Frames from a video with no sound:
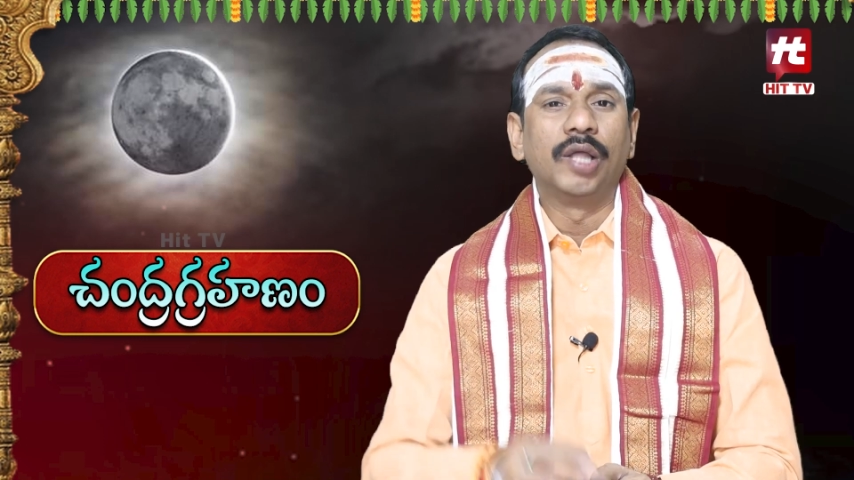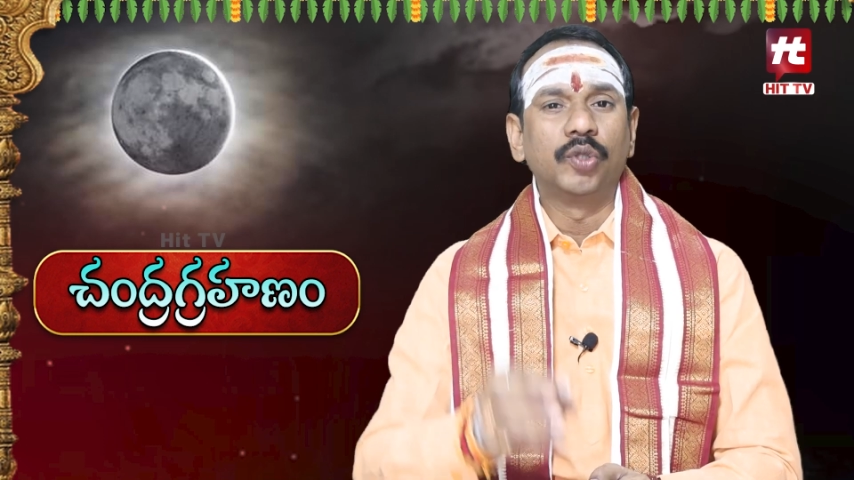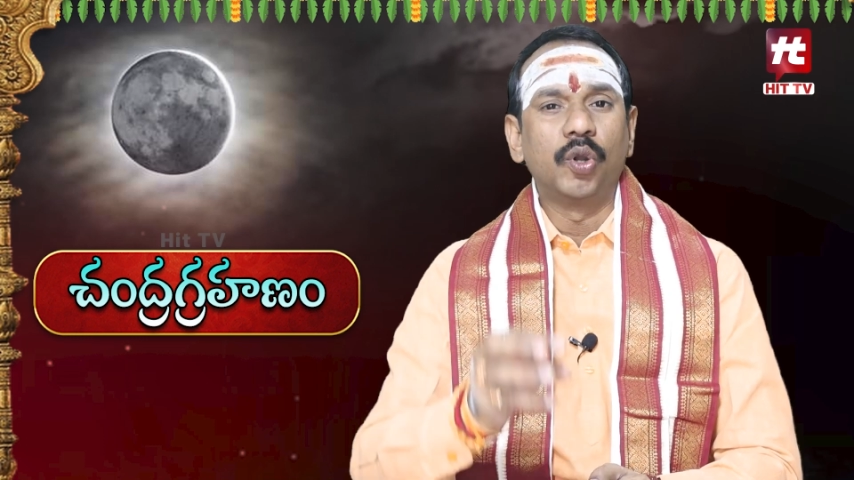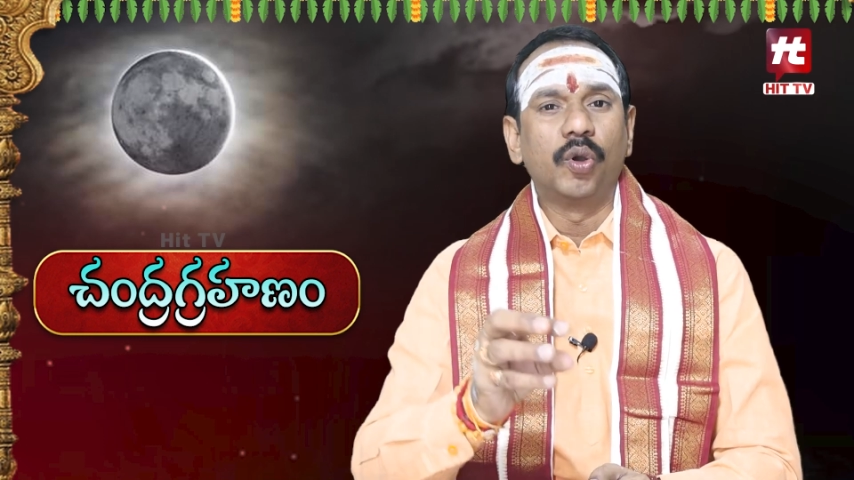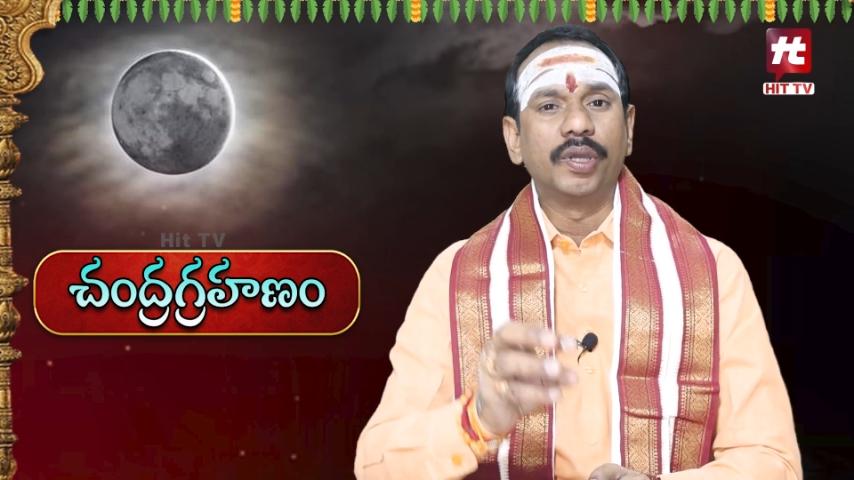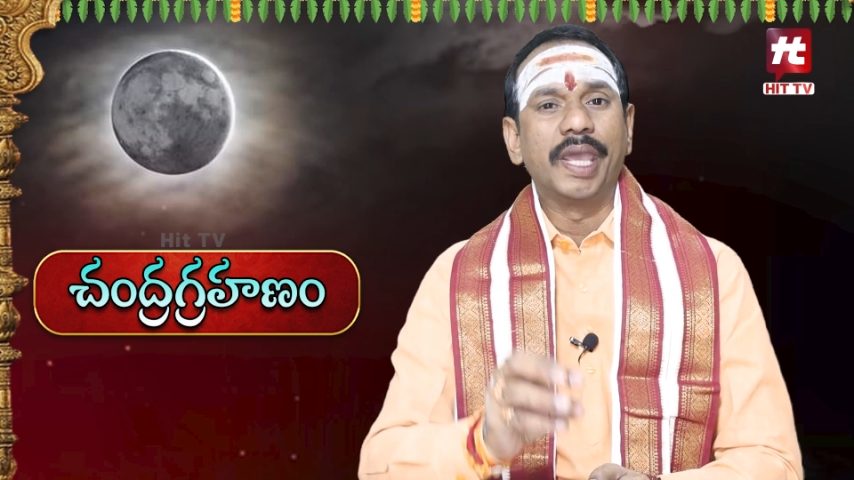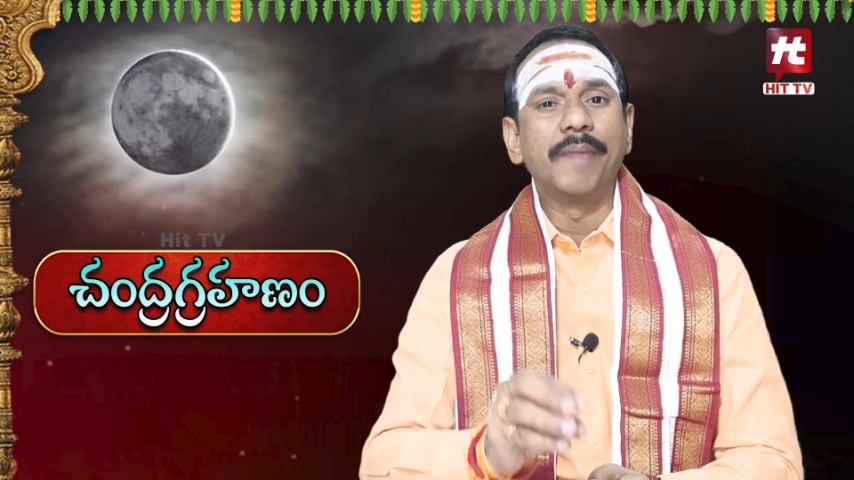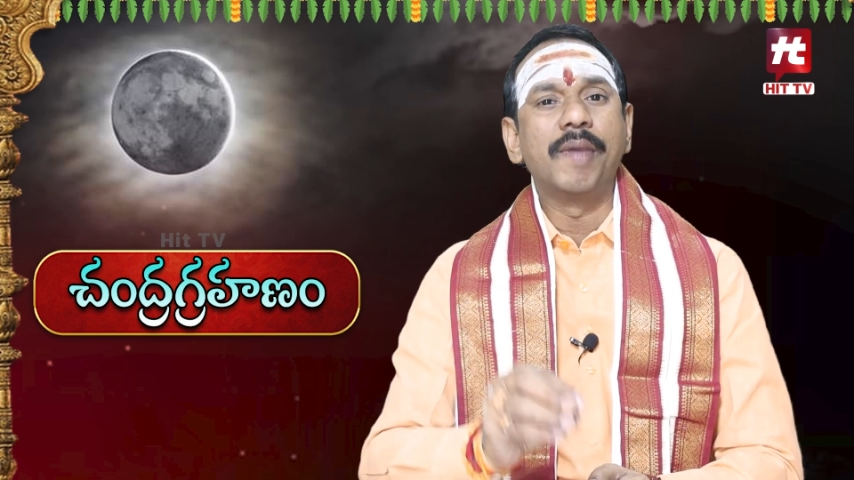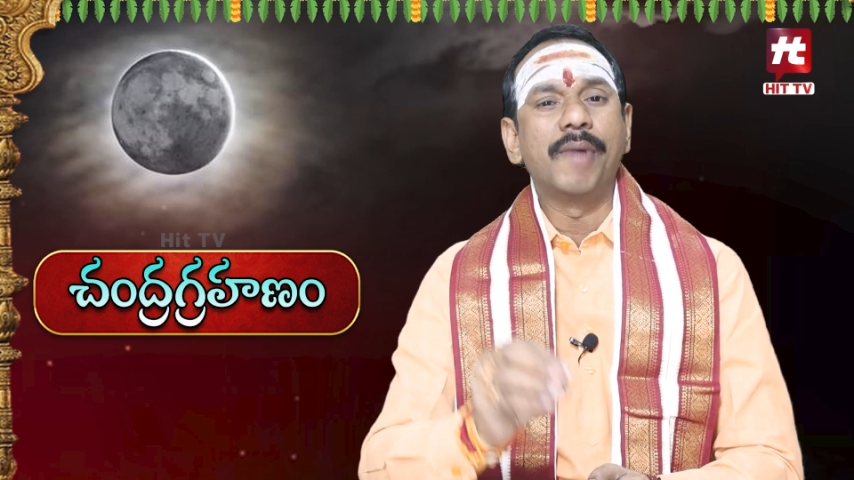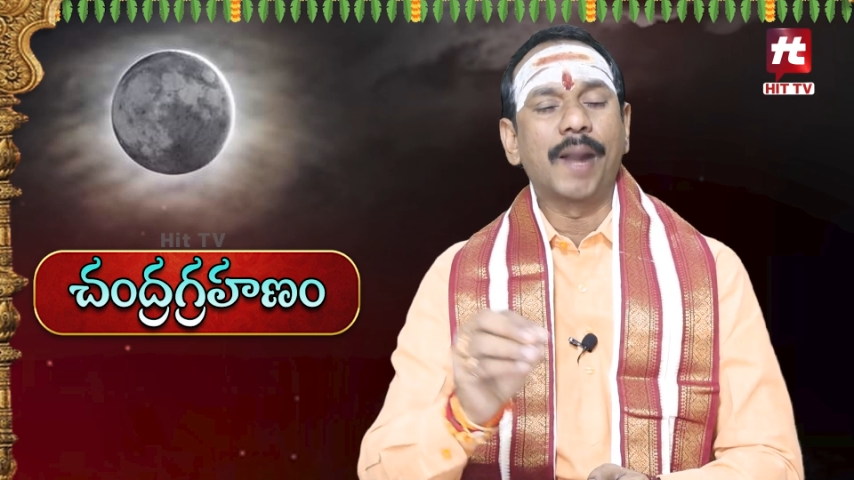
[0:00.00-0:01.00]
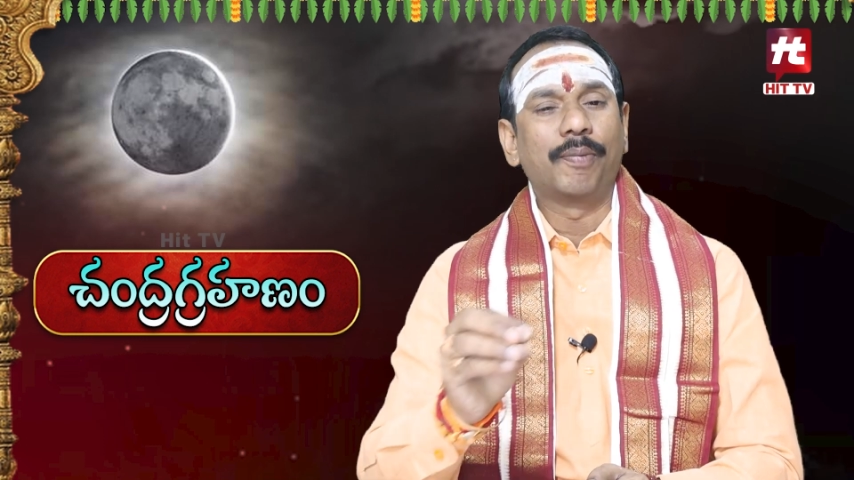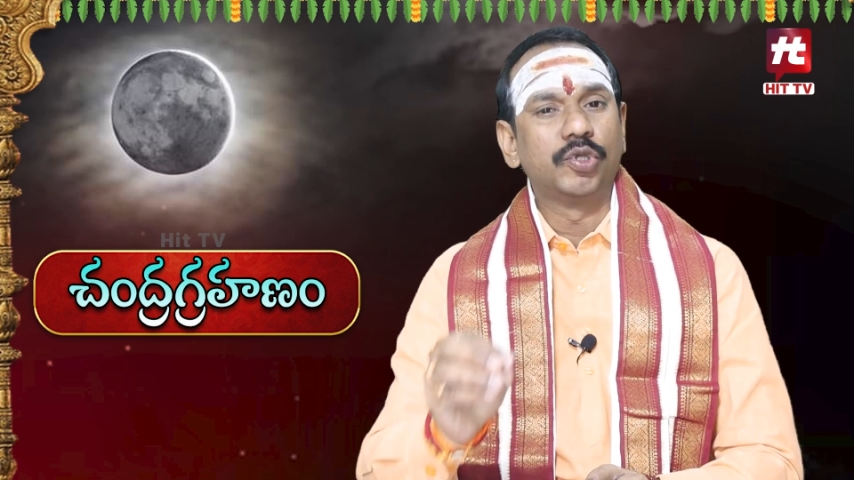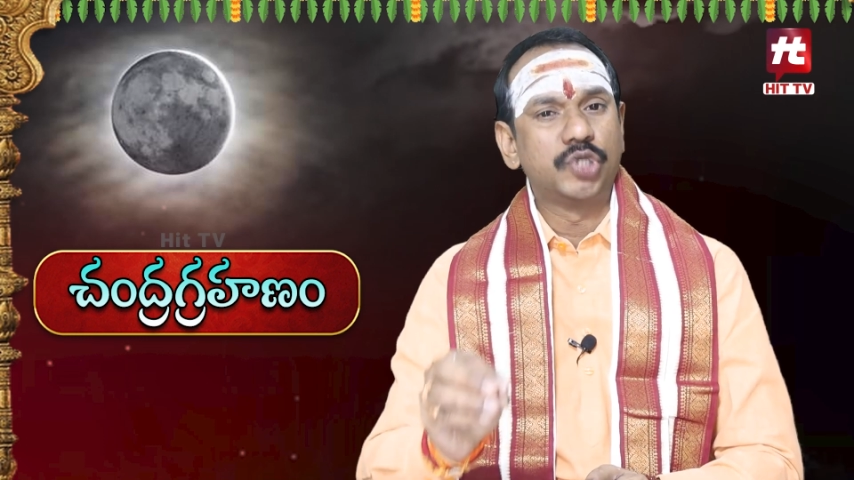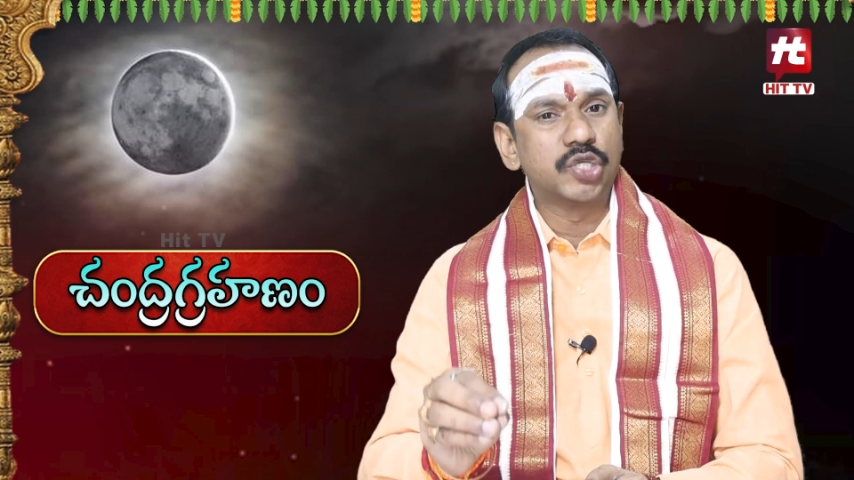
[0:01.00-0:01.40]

అందులో ఏమి మార్పులు